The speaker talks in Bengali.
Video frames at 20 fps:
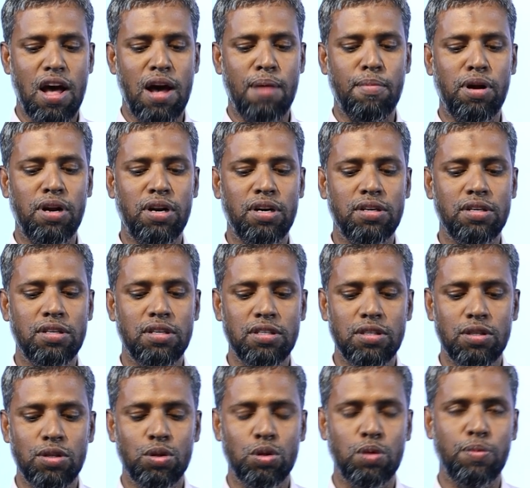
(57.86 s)
আমার
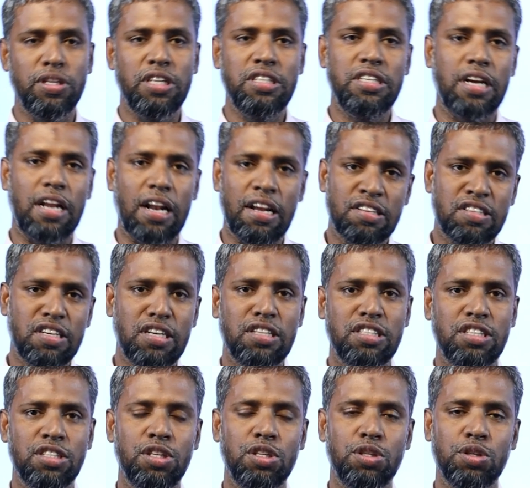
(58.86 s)
তোমাদের যে ক্লাসটা
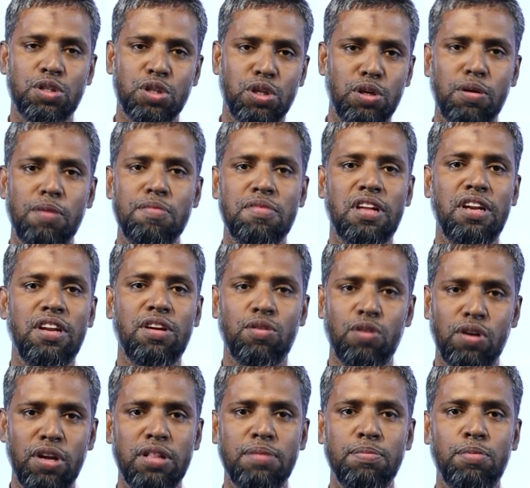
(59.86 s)
নিচ্ছে সেটা হচ্ছে নবম শ্রেণীর
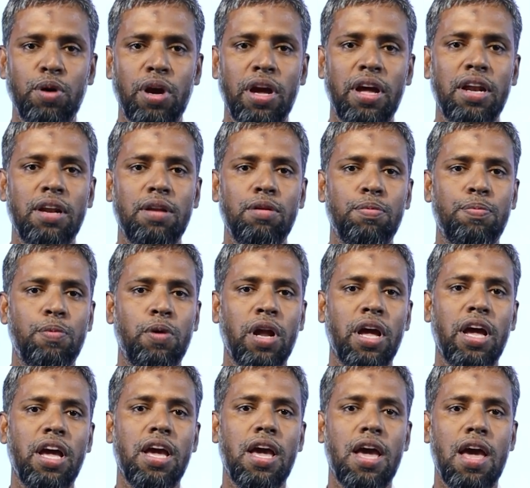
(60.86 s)
গণিত বইয়ের
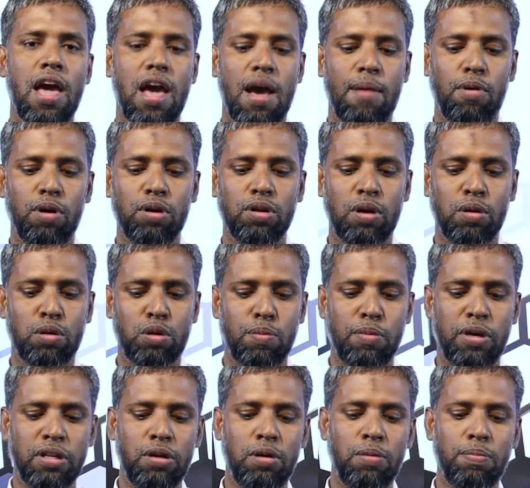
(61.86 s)
উপরে এবং
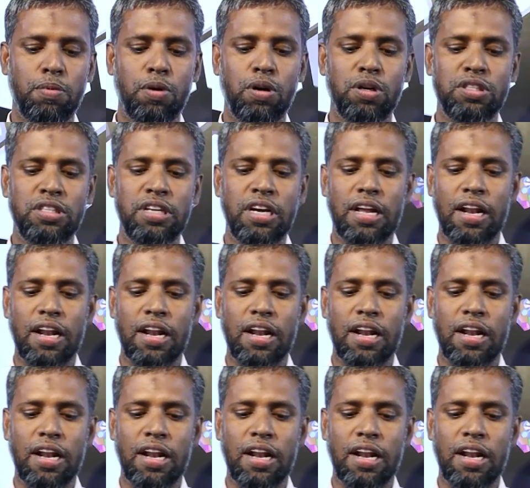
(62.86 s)
তোমাদের উপর যে